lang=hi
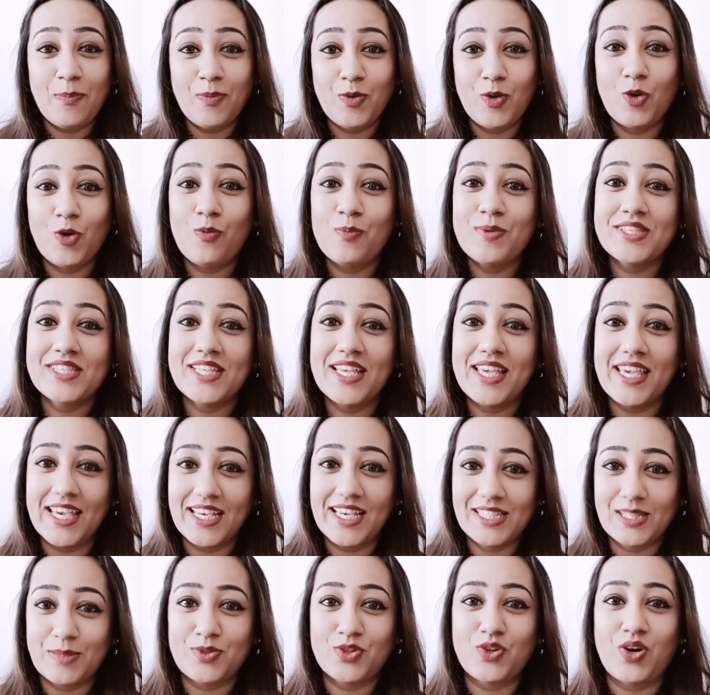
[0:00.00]
आप लोगों में से
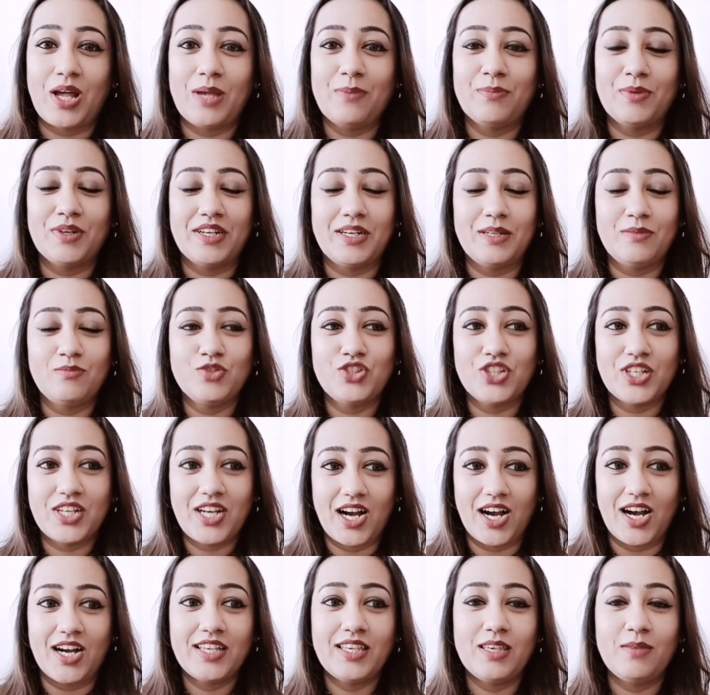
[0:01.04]
एक सब्सक्राइबर ने मुझे
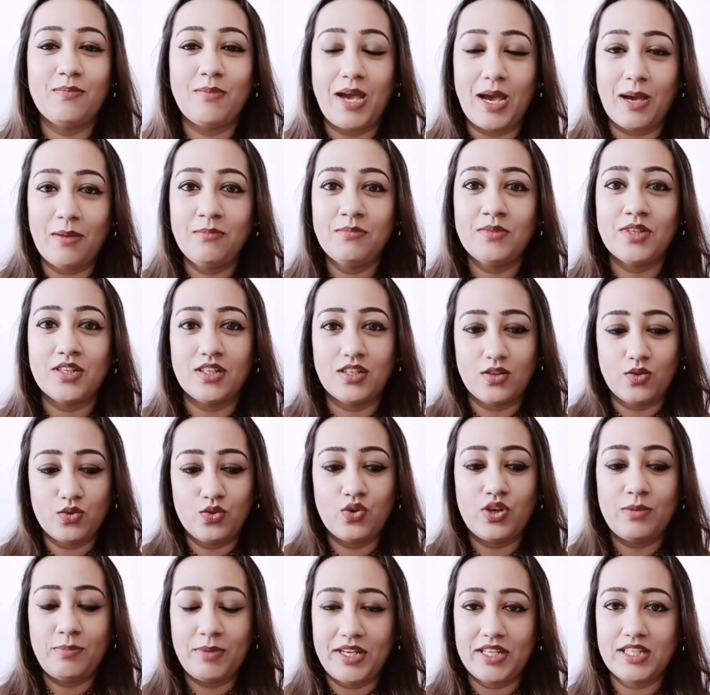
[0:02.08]
कहा कि मैम
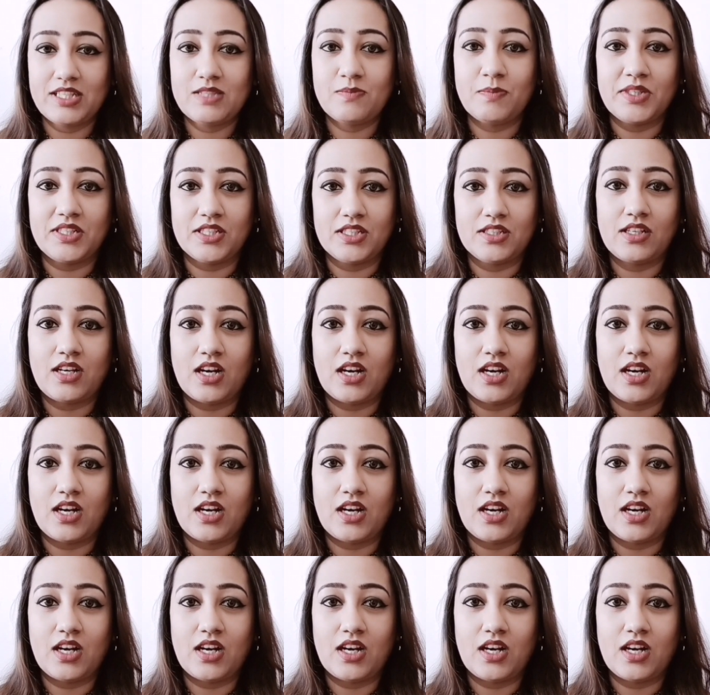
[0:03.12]
उन्होंने मेरे इस